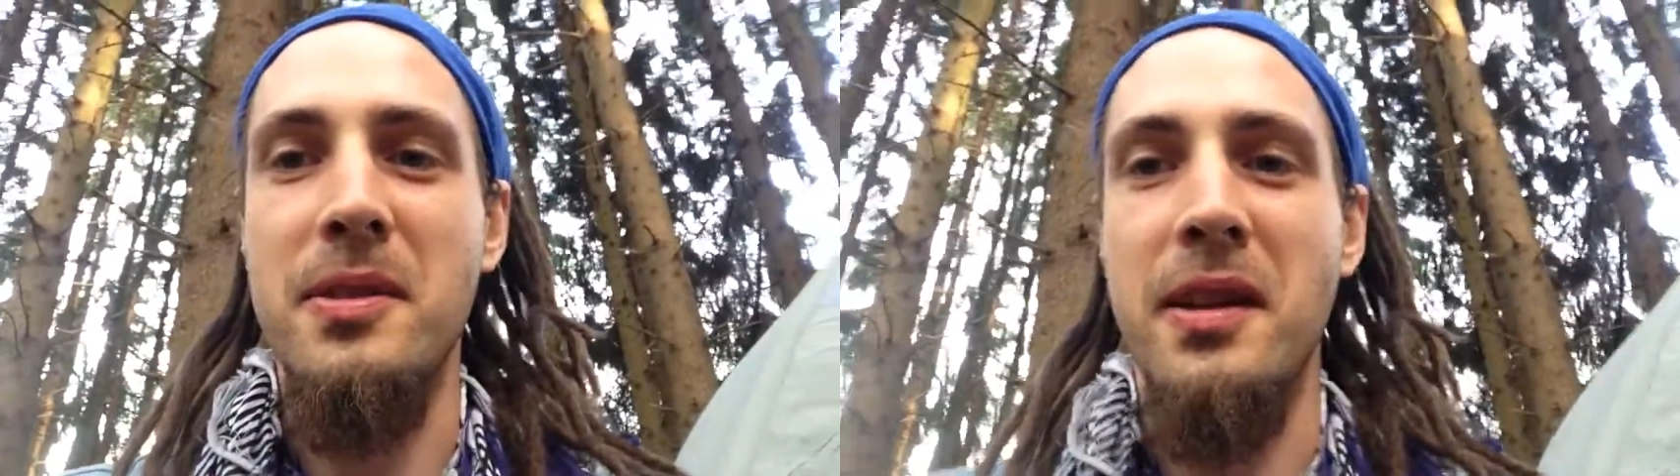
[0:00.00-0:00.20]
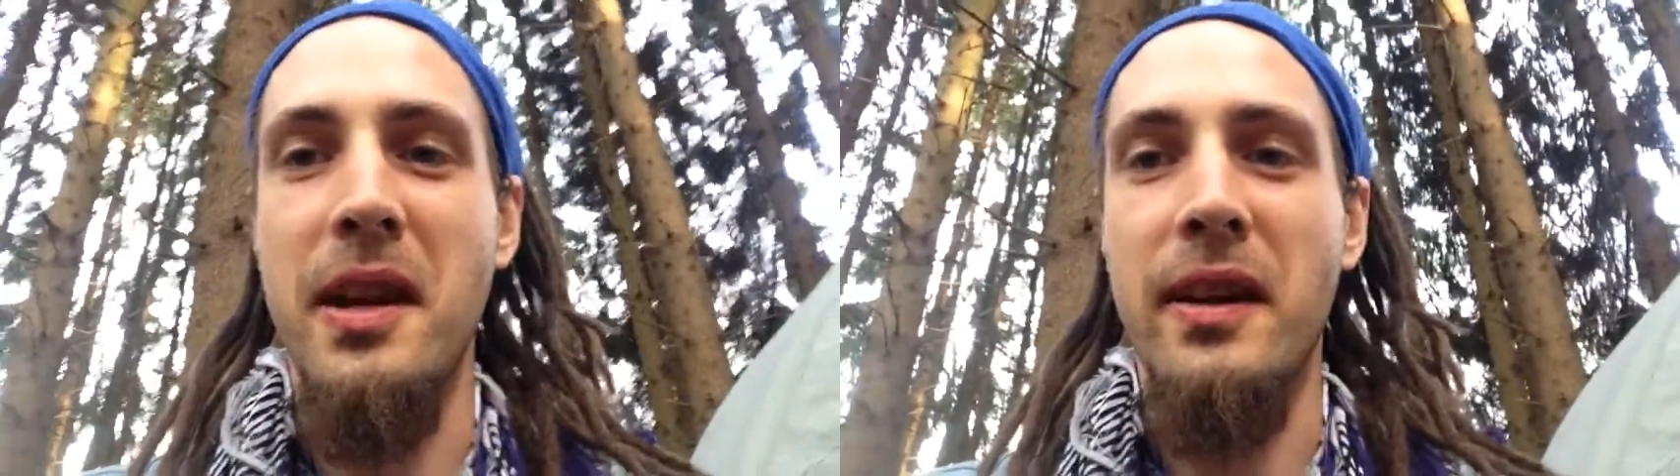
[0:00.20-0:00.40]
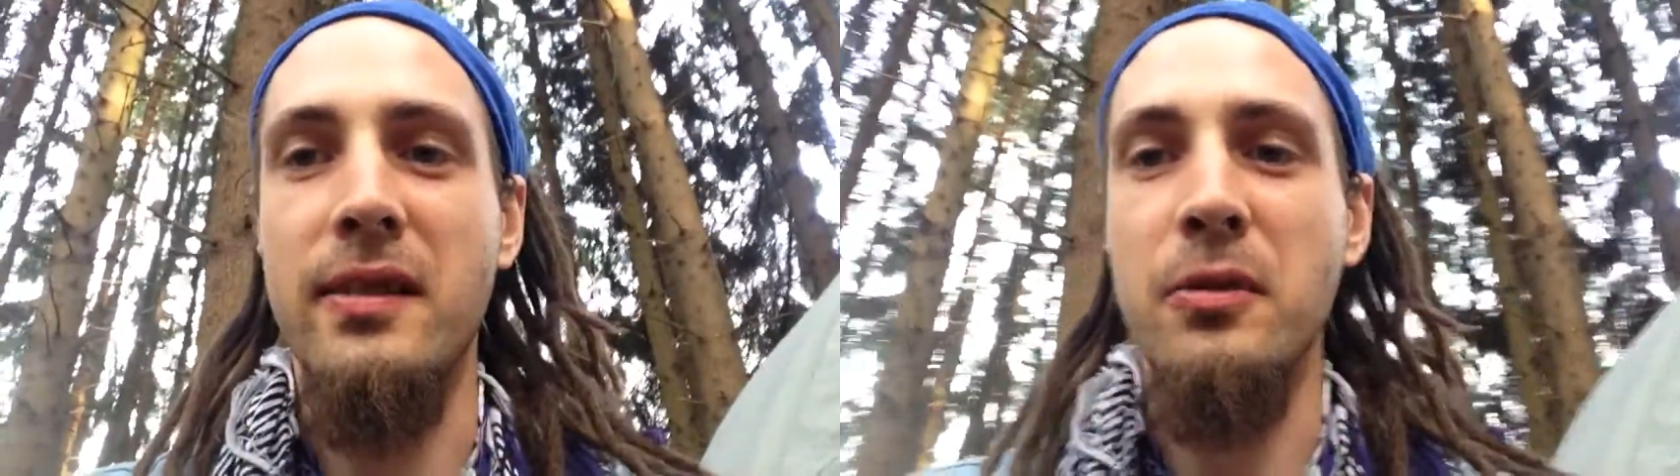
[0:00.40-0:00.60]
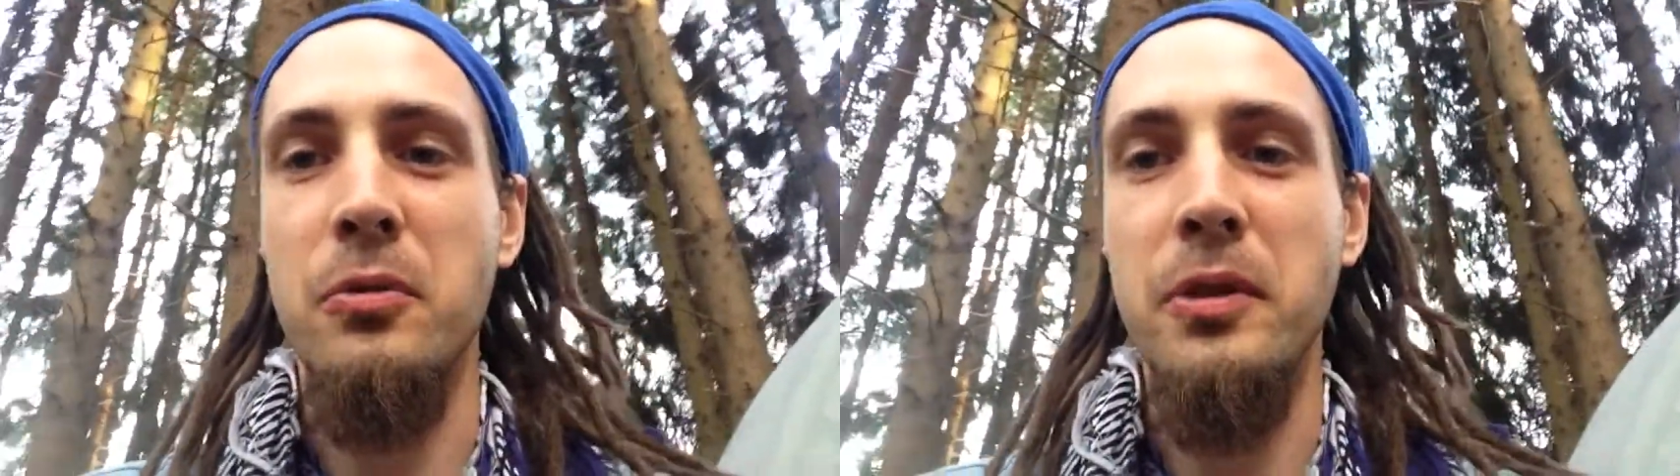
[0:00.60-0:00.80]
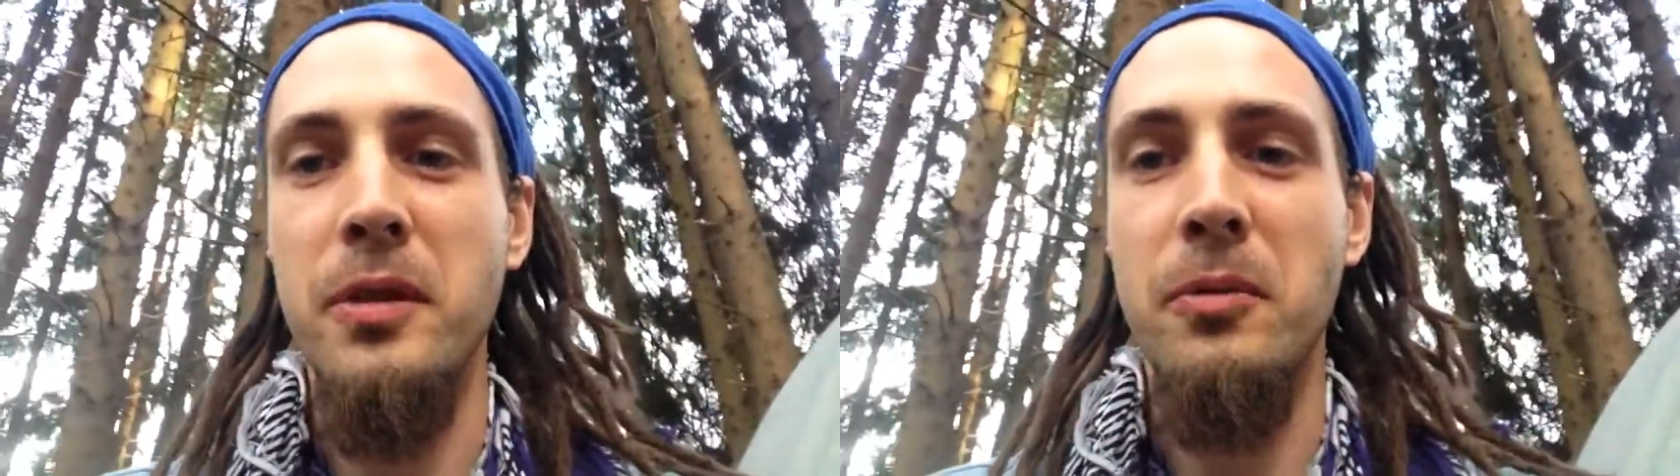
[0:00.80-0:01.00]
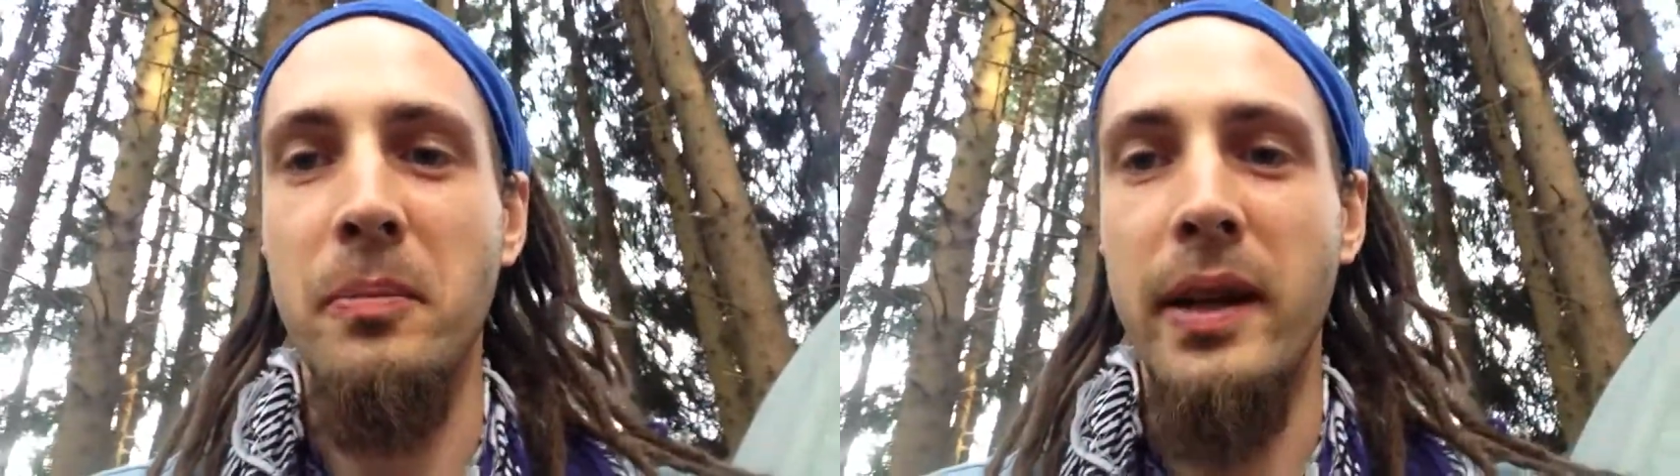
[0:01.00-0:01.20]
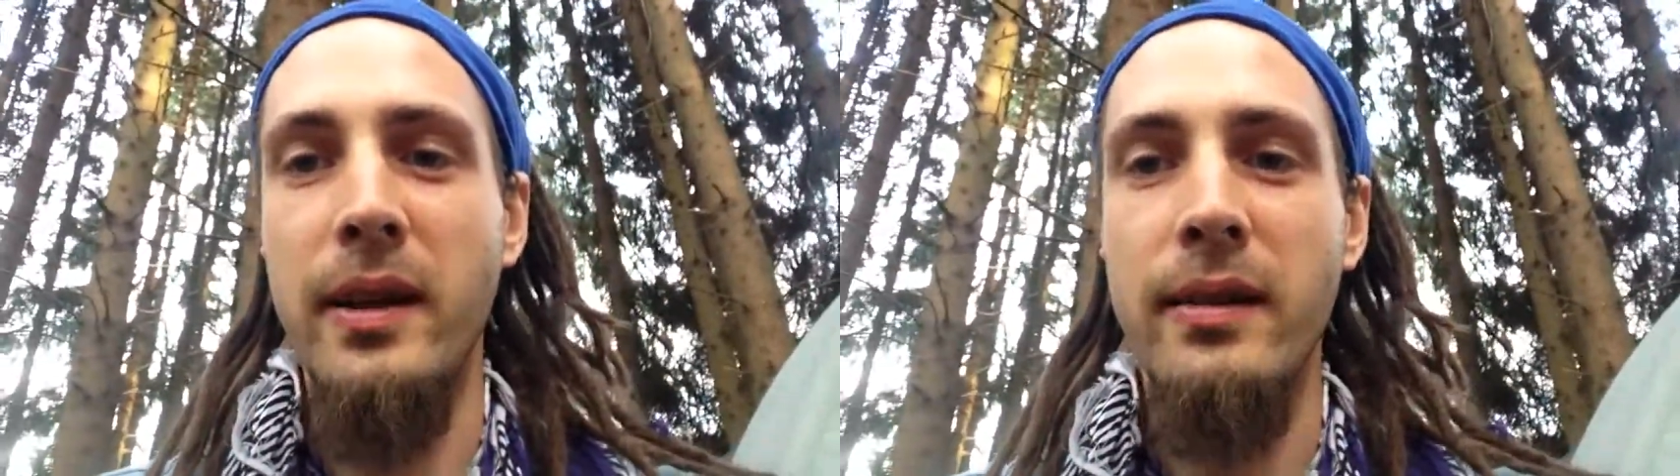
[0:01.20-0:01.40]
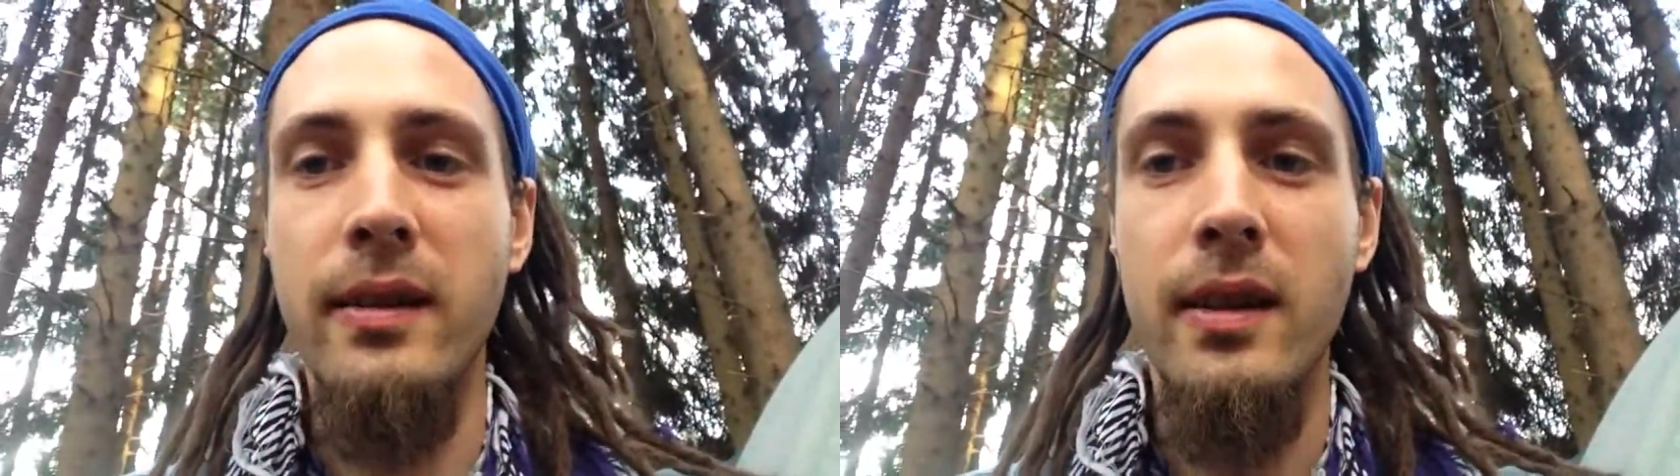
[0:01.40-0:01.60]
ich den ersten ruhigen
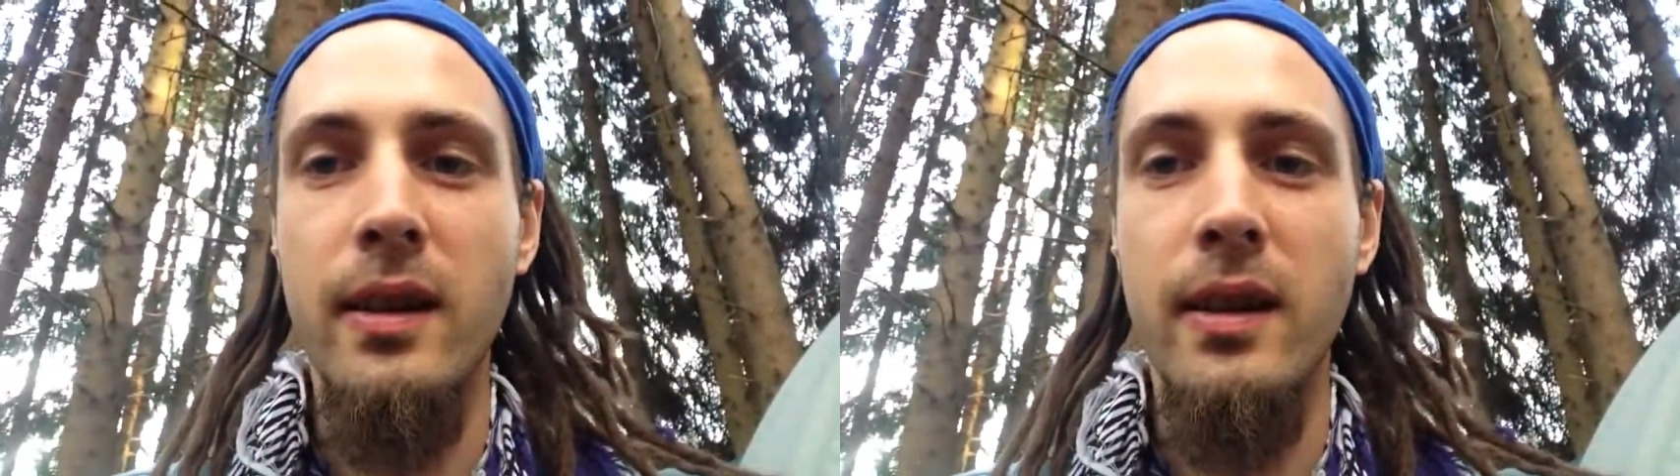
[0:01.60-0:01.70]
Moment.